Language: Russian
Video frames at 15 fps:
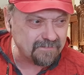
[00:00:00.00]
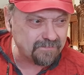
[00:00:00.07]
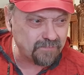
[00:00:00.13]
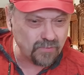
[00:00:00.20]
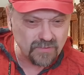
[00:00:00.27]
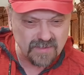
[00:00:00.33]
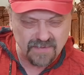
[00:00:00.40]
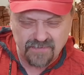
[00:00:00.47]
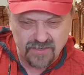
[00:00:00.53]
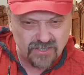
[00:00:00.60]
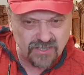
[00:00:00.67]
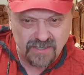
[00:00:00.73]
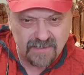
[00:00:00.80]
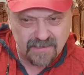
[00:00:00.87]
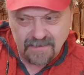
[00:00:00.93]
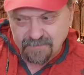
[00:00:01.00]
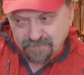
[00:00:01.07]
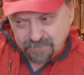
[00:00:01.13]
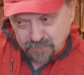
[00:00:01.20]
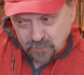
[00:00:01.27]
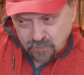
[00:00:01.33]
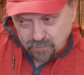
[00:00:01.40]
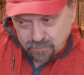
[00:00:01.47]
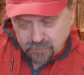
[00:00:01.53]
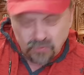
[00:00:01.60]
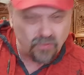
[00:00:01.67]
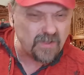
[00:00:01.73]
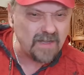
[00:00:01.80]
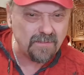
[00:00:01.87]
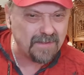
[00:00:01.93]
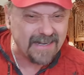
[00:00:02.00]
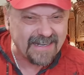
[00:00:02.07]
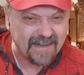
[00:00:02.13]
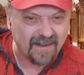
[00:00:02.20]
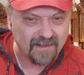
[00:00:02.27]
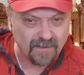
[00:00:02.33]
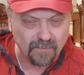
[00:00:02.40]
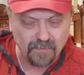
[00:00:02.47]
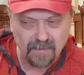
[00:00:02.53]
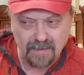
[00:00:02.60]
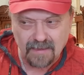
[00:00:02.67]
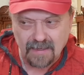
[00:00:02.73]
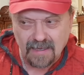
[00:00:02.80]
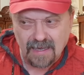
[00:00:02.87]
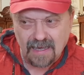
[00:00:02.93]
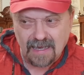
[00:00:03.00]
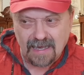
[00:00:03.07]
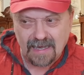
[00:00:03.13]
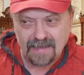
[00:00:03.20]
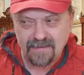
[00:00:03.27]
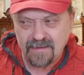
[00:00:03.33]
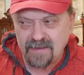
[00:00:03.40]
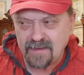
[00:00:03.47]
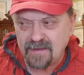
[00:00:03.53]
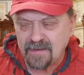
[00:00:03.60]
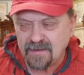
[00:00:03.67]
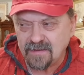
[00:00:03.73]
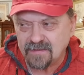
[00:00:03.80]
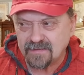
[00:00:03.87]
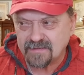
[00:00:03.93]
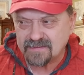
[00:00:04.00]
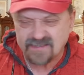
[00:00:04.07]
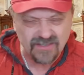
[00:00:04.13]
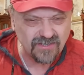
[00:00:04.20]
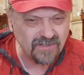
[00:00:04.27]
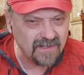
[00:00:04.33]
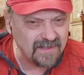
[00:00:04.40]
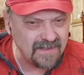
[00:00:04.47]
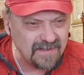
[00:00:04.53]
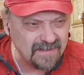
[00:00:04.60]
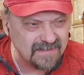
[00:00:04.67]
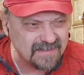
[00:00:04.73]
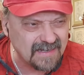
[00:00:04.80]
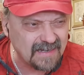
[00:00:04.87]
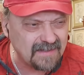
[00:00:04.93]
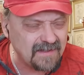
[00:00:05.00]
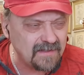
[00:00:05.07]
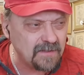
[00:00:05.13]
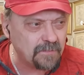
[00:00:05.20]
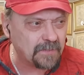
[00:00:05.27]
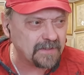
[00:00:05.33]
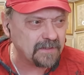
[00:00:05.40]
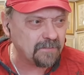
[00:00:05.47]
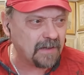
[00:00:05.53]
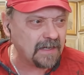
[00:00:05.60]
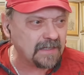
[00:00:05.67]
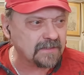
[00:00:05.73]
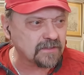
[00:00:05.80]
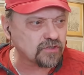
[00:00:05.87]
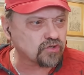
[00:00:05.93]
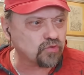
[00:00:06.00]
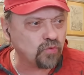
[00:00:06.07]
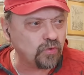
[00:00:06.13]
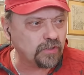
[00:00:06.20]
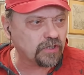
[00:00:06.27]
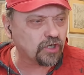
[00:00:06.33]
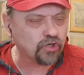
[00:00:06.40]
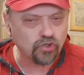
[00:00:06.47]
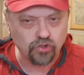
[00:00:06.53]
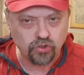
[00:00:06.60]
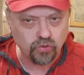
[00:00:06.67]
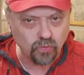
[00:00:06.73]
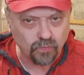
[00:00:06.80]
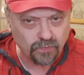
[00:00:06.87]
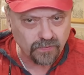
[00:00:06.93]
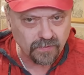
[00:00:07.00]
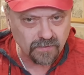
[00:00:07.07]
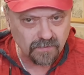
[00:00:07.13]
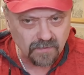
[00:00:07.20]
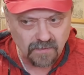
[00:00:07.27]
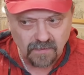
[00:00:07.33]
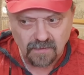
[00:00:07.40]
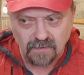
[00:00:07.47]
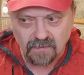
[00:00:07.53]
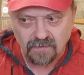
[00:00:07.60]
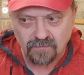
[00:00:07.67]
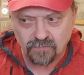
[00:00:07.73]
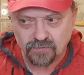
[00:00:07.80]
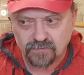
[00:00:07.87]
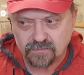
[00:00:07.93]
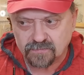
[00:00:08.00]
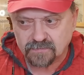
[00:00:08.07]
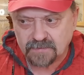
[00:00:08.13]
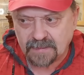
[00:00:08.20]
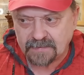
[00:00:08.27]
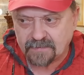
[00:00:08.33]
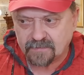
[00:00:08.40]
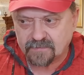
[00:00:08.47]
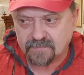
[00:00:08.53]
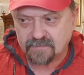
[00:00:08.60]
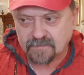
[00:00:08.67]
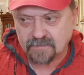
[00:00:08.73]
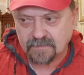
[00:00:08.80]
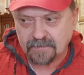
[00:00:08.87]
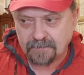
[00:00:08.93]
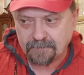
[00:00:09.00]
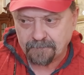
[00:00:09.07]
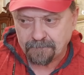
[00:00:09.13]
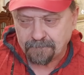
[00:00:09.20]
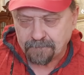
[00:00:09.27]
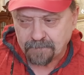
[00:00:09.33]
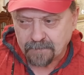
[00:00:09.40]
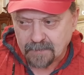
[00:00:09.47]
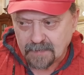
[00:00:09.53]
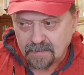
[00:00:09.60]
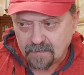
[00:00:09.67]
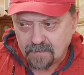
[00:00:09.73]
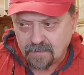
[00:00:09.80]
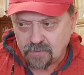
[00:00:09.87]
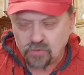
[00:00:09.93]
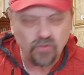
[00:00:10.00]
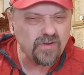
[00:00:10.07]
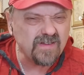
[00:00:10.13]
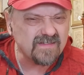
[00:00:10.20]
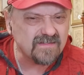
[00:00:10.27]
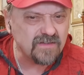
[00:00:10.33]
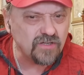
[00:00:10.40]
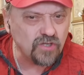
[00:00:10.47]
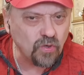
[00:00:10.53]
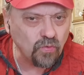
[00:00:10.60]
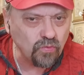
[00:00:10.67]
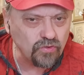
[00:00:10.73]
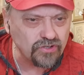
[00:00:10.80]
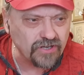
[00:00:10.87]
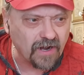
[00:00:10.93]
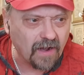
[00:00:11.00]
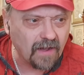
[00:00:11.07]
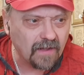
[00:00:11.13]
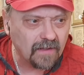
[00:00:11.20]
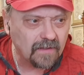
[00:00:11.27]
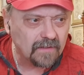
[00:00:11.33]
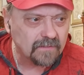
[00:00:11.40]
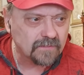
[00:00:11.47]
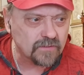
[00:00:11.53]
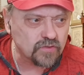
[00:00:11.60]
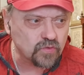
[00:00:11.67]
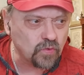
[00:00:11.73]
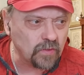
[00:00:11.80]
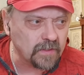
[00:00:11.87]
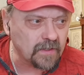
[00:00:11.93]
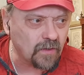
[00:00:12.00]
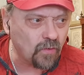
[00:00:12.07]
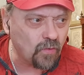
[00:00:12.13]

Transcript: по совершенно ну, другим лекалам. Они совершенно искренне не понимали, насколько глуп вот этот э, юрист-недоучка, насколько